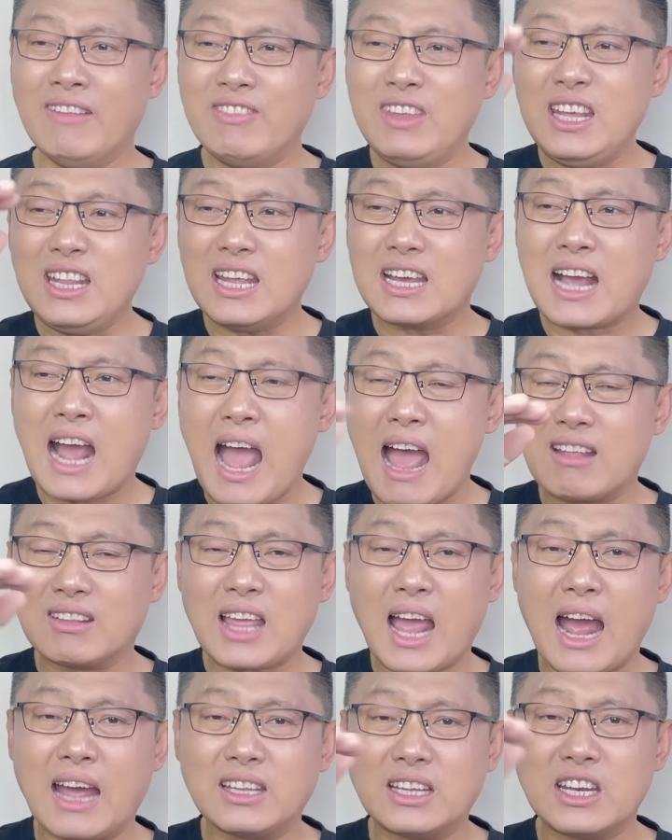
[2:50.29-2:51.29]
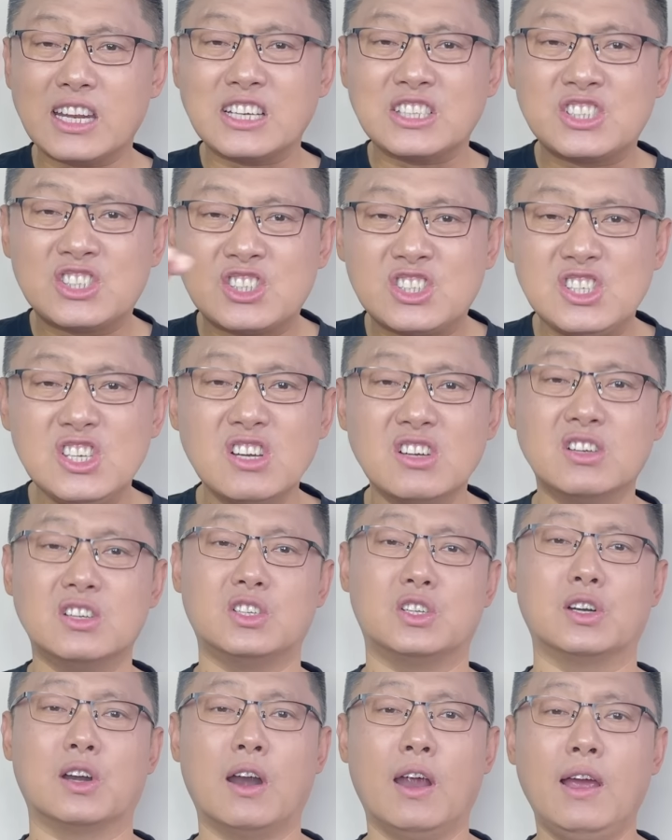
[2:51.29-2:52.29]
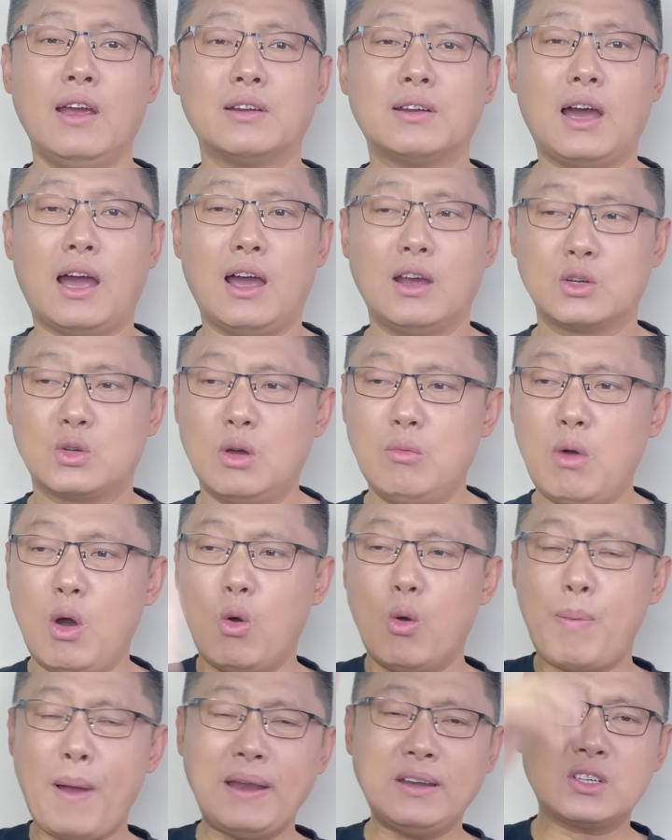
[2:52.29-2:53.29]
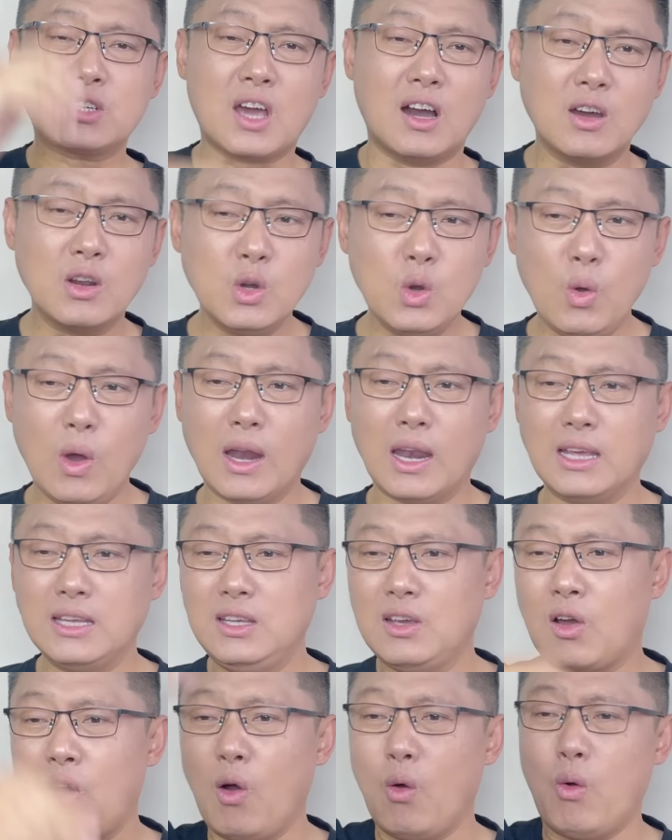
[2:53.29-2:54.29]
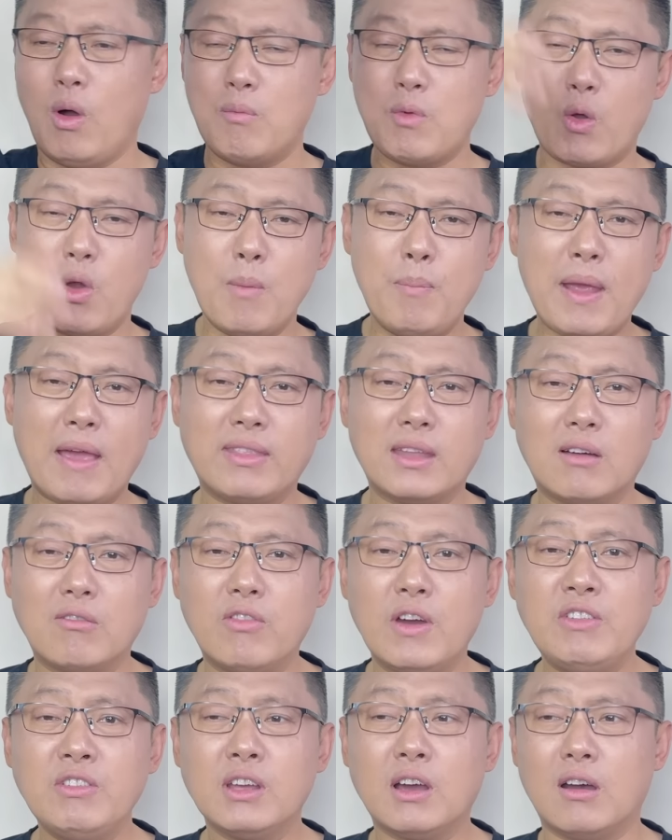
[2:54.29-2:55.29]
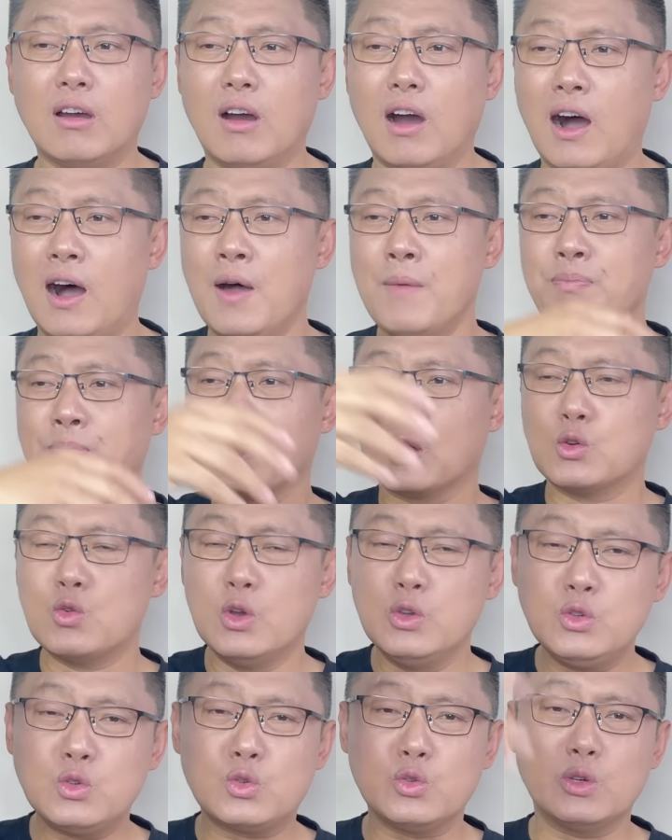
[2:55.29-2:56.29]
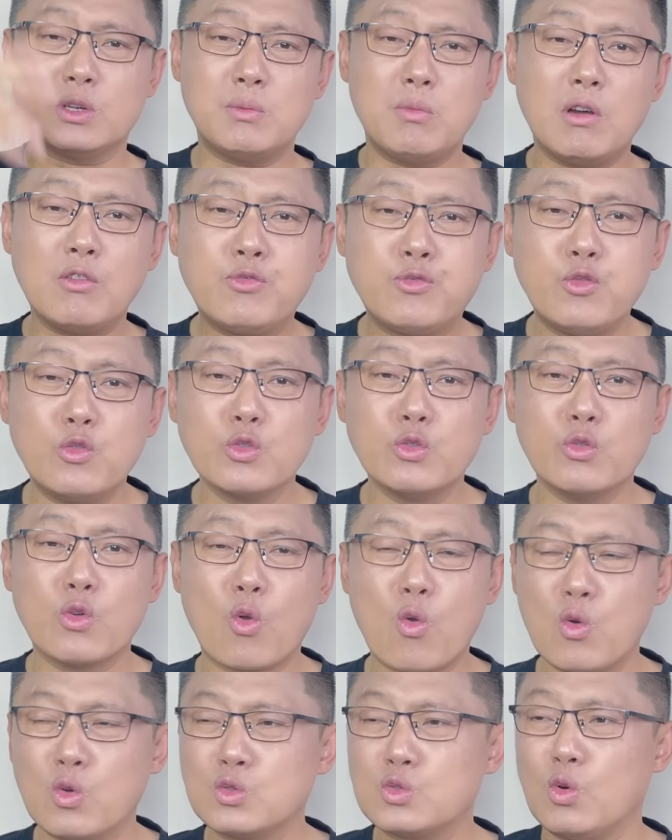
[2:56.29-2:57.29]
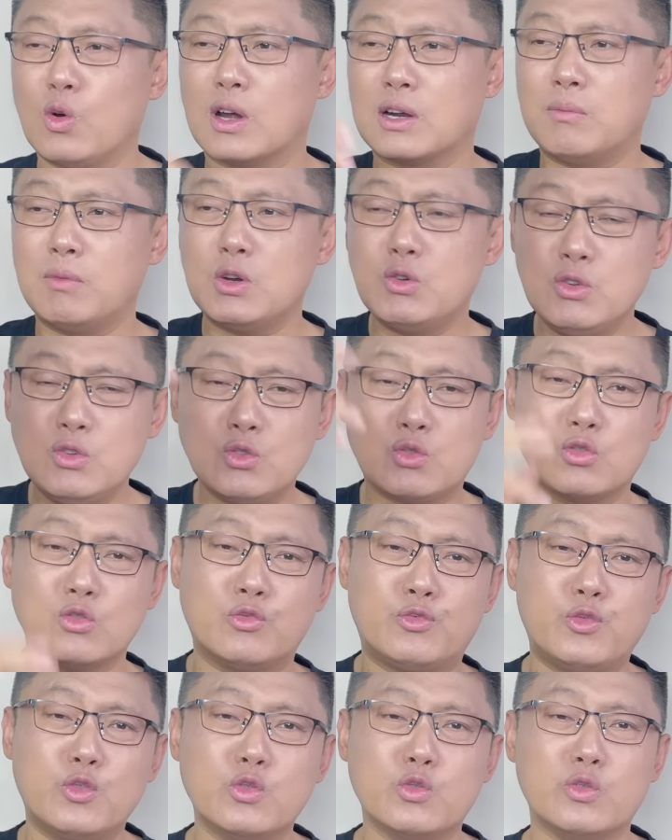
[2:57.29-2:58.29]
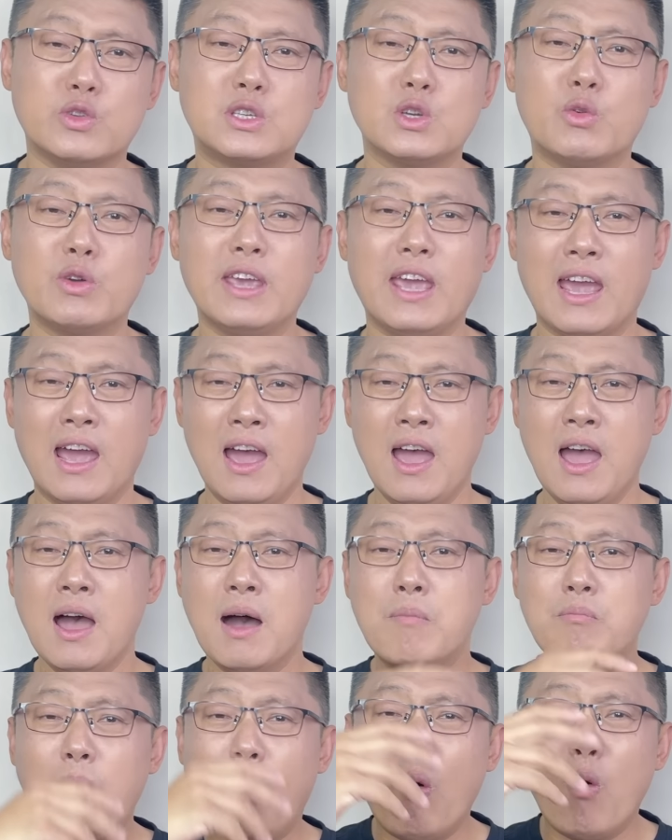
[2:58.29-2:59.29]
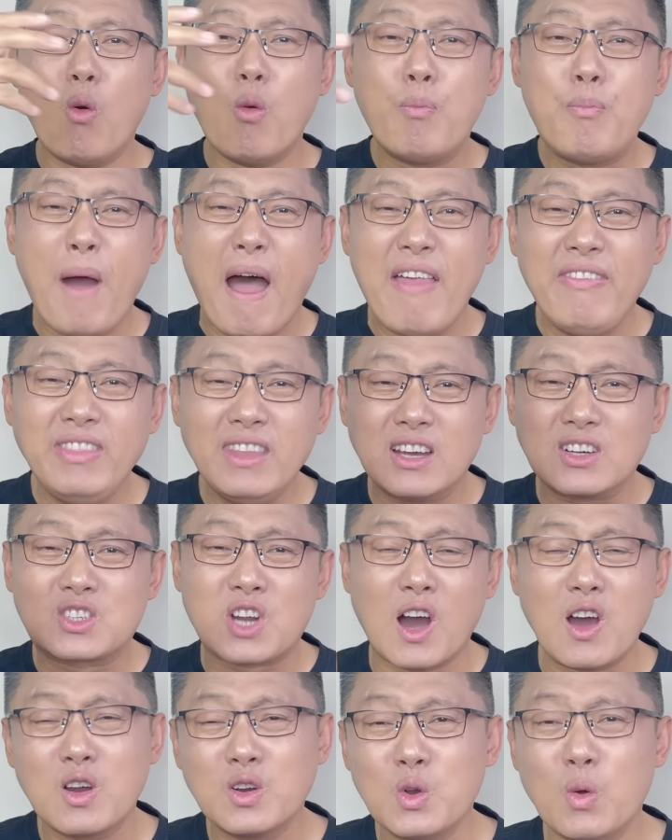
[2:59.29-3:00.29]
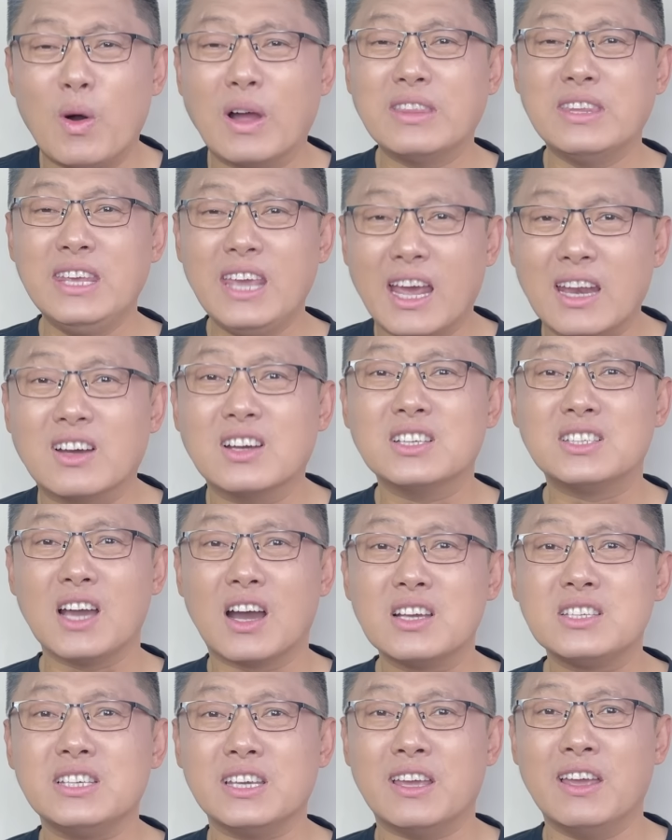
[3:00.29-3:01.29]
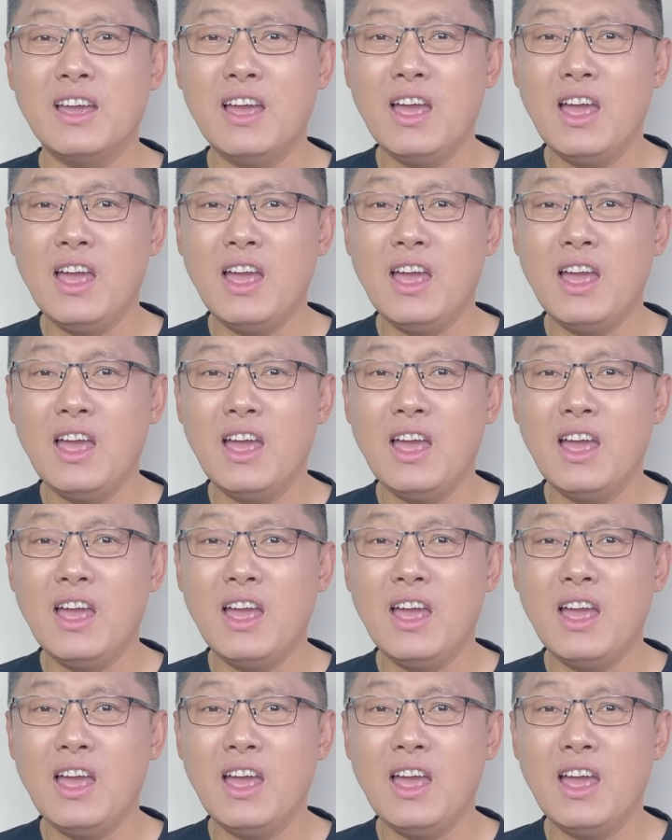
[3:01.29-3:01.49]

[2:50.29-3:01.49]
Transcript: 你得看它的这个性质，是吧？说某班承诺了以后我们会变得温和，允许 什么妇女工作，什么允许妇女就业，某班的承诺你也能相信？